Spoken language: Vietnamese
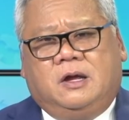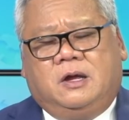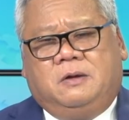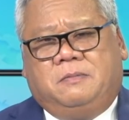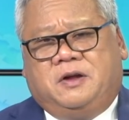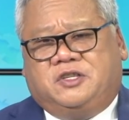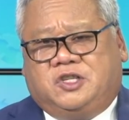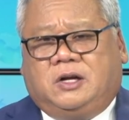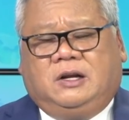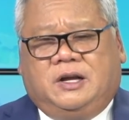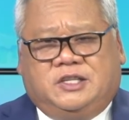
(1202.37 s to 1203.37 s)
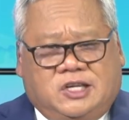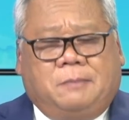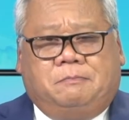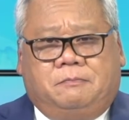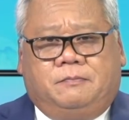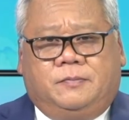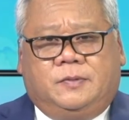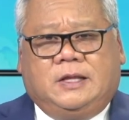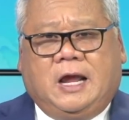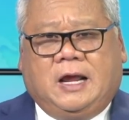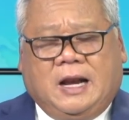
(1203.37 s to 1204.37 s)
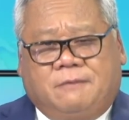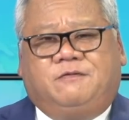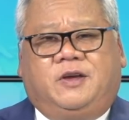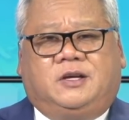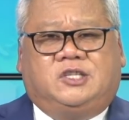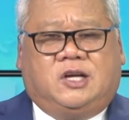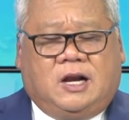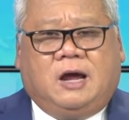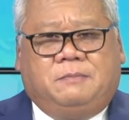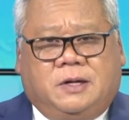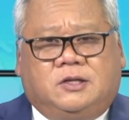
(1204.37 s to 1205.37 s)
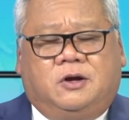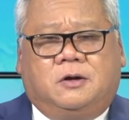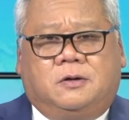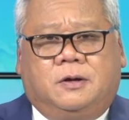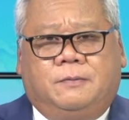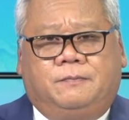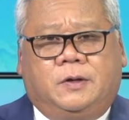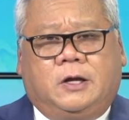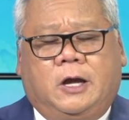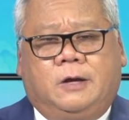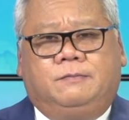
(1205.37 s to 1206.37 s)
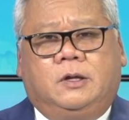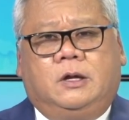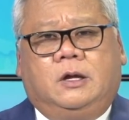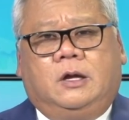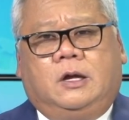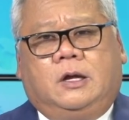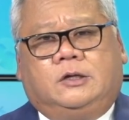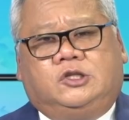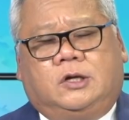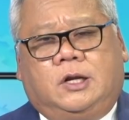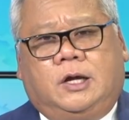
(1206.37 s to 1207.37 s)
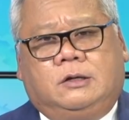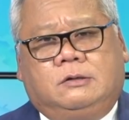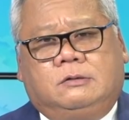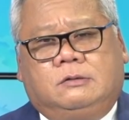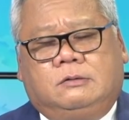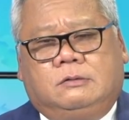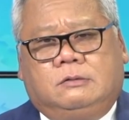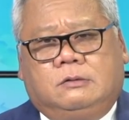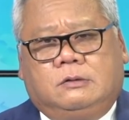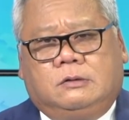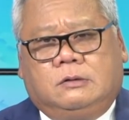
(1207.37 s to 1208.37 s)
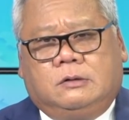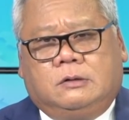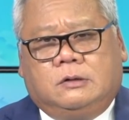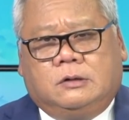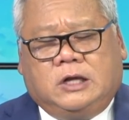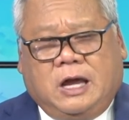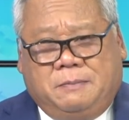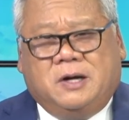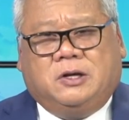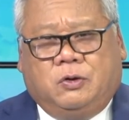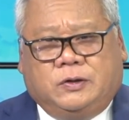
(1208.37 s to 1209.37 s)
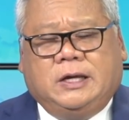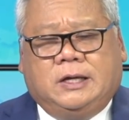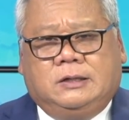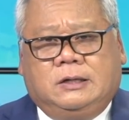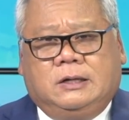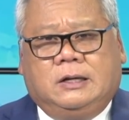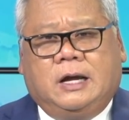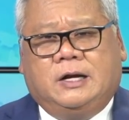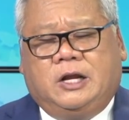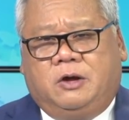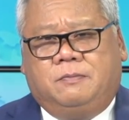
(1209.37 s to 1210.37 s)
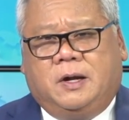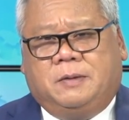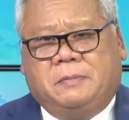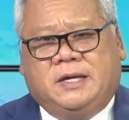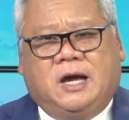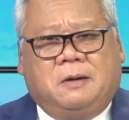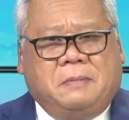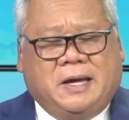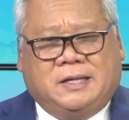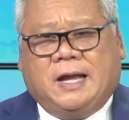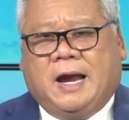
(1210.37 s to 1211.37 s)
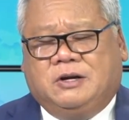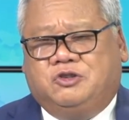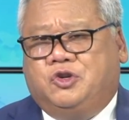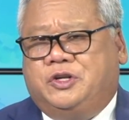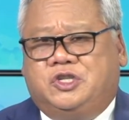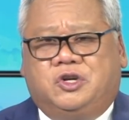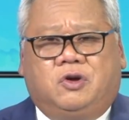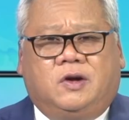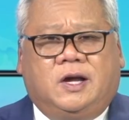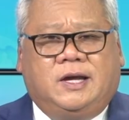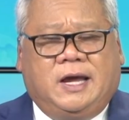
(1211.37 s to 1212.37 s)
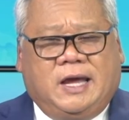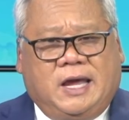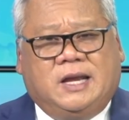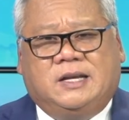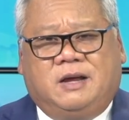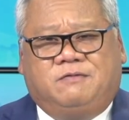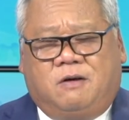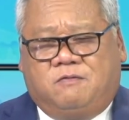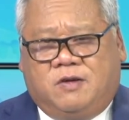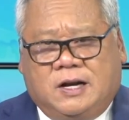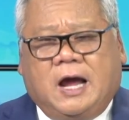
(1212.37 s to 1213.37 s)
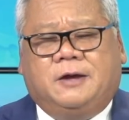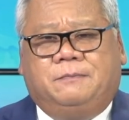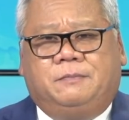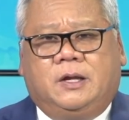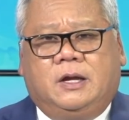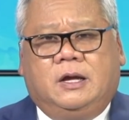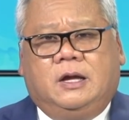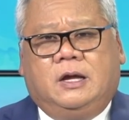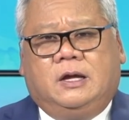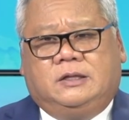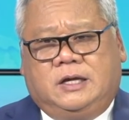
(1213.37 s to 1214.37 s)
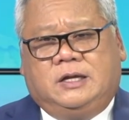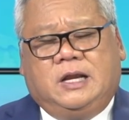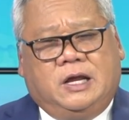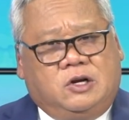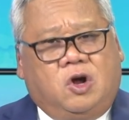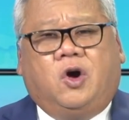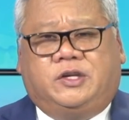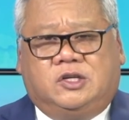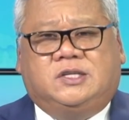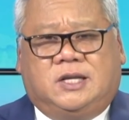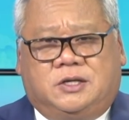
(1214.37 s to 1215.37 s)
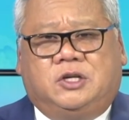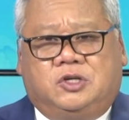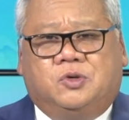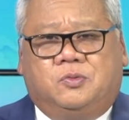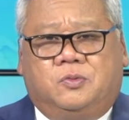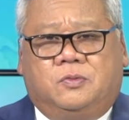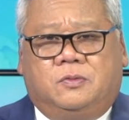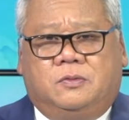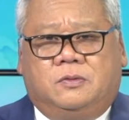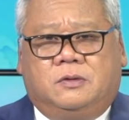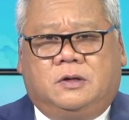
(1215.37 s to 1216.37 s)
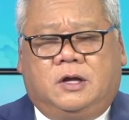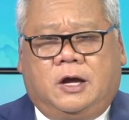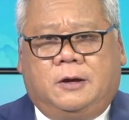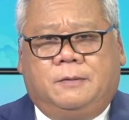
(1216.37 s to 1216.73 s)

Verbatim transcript: mà rất là chậm để làm việc trở lại bình thường. Ok. Cho nên Cái bước đầu tiên là nếu mà bây giờ bảy tháng rồi chưa có cái ngày hẹn để phỏng vấn lại thì nên gọi cho sở di trú. Ok.